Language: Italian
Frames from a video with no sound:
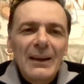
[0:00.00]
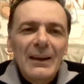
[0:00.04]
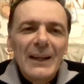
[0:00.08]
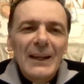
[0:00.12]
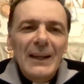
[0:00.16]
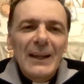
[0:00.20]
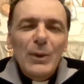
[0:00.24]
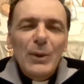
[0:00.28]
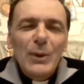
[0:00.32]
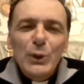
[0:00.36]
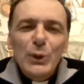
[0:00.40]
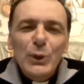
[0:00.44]

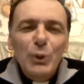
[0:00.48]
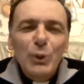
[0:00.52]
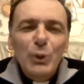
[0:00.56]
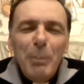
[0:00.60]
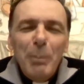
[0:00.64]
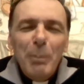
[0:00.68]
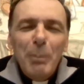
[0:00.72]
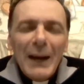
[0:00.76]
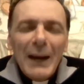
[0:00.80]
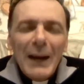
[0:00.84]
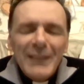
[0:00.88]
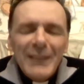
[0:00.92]
Ecco,
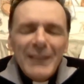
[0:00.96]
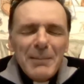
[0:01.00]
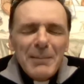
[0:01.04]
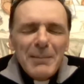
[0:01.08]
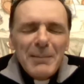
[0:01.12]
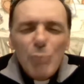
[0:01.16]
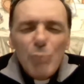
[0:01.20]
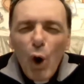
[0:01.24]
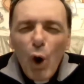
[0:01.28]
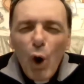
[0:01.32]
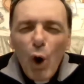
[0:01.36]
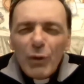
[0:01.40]
questo padre
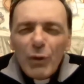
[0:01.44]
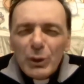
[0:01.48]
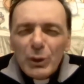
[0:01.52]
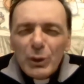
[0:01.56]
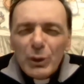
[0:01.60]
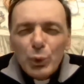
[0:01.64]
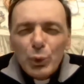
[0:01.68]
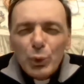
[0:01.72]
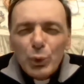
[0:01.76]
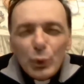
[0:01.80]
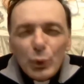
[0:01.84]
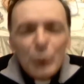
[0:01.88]

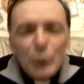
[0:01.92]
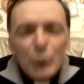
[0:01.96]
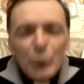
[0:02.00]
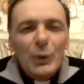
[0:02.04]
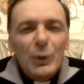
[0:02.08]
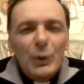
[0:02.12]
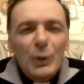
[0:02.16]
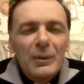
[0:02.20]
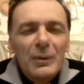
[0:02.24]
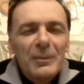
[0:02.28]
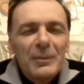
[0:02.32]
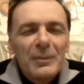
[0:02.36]
muove
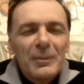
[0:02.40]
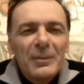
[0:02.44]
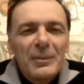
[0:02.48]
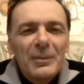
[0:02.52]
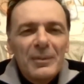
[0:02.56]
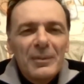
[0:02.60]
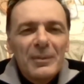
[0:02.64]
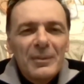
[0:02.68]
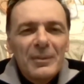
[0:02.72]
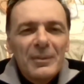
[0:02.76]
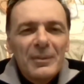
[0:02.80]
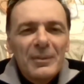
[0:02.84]
tutto,
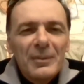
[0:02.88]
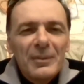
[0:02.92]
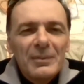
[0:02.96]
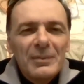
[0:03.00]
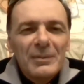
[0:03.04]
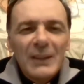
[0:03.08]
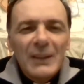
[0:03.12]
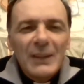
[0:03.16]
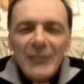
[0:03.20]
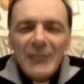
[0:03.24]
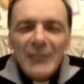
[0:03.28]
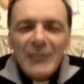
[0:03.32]

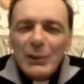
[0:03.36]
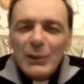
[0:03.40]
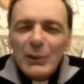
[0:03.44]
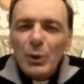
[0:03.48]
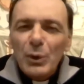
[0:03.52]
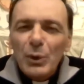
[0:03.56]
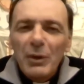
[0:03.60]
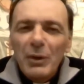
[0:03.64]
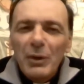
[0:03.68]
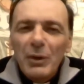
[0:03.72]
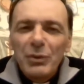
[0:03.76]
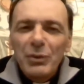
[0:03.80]
da
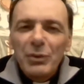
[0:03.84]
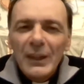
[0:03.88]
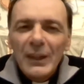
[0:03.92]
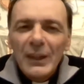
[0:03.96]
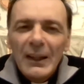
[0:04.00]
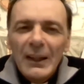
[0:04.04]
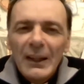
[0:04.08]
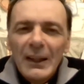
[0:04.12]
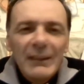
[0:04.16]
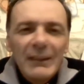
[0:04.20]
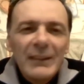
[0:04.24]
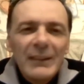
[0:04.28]
dietro le
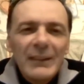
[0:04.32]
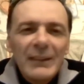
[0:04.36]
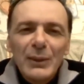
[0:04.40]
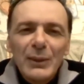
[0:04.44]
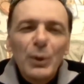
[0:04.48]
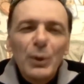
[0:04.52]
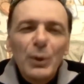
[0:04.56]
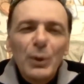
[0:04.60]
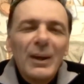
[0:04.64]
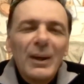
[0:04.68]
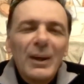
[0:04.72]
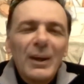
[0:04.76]
file, da
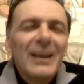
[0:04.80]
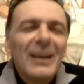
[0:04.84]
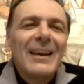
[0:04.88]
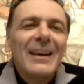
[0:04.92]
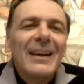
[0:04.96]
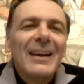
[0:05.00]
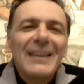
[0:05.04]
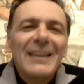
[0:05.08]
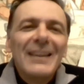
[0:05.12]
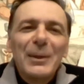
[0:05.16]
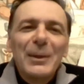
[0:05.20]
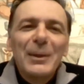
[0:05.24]
dietro
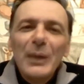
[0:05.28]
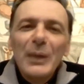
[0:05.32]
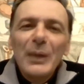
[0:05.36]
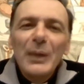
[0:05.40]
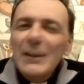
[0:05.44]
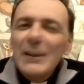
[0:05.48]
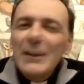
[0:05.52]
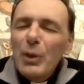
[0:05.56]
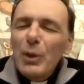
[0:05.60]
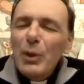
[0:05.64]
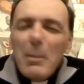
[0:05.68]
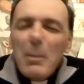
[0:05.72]
le
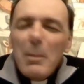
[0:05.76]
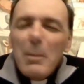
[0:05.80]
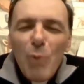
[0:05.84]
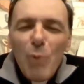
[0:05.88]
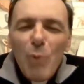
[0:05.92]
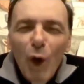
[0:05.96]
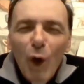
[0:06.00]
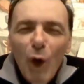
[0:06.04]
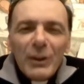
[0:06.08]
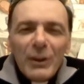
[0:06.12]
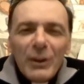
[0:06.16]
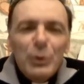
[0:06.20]
quinte, come
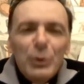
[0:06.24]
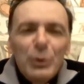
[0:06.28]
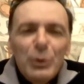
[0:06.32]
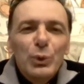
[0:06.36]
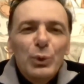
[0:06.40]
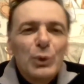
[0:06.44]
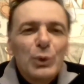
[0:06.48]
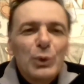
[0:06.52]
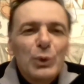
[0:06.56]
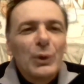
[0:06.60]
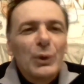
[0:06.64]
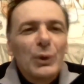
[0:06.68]
muove
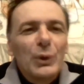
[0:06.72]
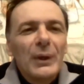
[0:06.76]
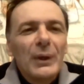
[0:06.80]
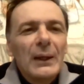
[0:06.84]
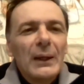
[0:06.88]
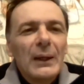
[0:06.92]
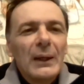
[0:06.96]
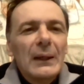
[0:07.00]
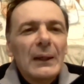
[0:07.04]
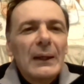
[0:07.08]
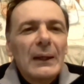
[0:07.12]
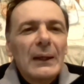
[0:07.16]
tutto.
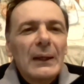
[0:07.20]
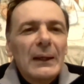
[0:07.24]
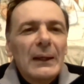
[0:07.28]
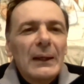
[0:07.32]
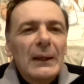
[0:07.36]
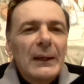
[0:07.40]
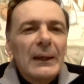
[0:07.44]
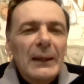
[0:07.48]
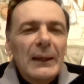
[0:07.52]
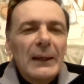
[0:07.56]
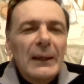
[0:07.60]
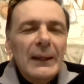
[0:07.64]

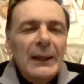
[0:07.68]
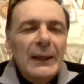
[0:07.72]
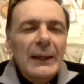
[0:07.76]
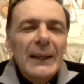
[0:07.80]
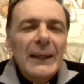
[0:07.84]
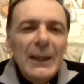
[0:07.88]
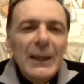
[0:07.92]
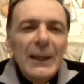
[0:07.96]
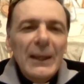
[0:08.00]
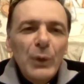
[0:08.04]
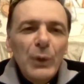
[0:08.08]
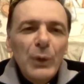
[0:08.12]

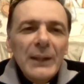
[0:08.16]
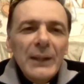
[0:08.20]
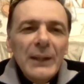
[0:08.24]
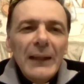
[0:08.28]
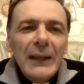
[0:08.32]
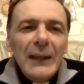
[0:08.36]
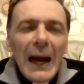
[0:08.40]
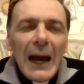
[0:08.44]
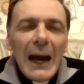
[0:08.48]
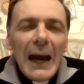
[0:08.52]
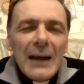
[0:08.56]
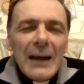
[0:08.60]
E, e
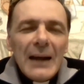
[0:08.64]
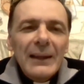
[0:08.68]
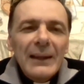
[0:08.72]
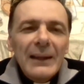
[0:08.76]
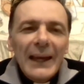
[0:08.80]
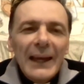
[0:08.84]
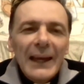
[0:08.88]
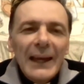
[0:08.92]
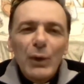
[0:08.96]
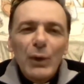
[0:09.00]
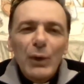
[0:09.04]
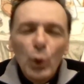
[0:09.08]
quindi
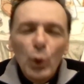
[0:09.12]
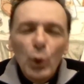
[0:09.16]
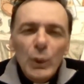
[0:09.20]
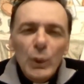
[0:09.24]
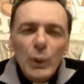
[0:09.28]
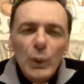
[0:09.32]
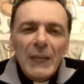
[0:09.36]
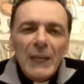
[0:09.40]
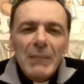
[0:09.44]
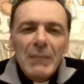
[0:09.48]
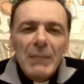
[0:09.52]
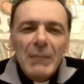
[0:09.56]
anche è
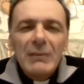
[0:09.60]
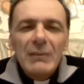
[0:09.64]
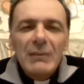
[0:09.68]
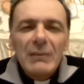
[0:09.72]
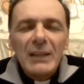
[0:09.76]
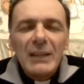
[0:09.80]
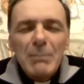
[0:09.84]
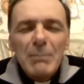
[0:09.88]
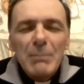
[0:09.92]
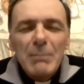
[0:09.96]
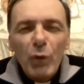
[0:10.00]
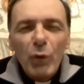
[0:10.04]
colui che
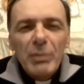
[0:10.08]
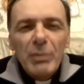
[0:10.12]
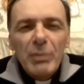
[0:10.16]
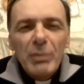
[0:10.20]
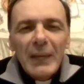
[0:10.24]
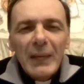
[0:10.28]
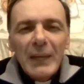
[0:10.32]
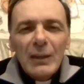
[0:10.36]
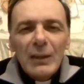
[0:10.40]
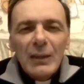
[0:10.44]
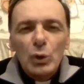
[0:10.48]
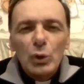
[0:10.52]
mette in
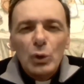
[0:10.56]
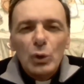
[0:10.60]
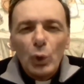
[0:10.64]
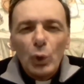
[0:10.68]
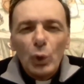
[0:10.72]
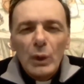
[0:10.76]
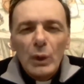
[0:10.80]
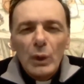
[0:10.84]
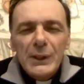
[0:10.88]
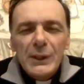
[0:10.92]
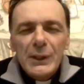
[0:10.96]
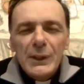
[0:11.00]

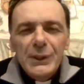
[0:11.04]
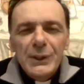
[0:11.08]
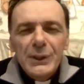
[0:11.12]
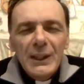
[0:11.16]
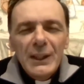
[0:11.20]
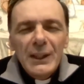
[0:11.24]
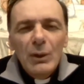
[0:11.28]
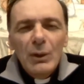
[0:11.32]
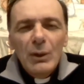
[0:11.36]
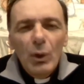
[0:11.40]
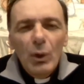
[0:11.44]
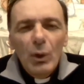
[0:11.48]
movimento il
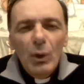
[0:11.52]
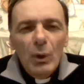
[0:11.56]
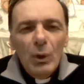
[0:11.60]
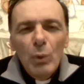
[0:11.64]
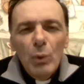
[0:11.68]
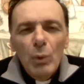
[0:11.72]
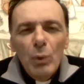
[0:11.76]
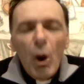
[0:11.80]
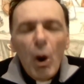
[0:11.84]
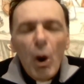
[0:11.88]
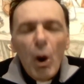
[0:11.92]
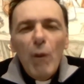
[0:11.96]

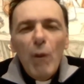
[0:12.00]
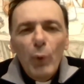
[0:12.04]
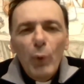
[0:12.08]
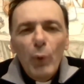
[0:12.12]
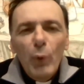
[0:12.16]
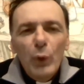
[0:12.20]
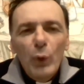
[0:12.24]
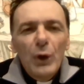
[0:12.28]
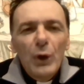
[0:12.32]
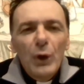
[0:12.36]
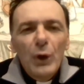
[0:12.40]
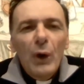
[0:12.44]
singolo uomo
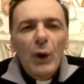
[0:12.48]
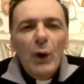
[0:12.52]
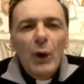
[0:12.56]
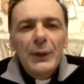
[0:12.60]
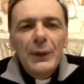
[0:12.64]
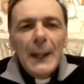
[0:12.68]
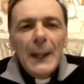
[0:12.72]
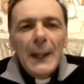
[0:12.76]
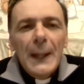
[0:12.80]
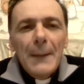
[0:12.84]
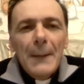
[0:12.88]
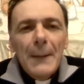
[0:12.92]
o
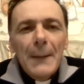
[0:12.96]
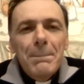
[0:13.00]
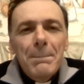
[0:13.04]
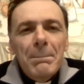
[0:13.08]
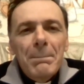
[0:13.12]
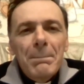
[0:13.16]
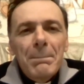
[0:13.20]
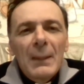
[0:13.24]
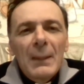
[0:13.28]
donna,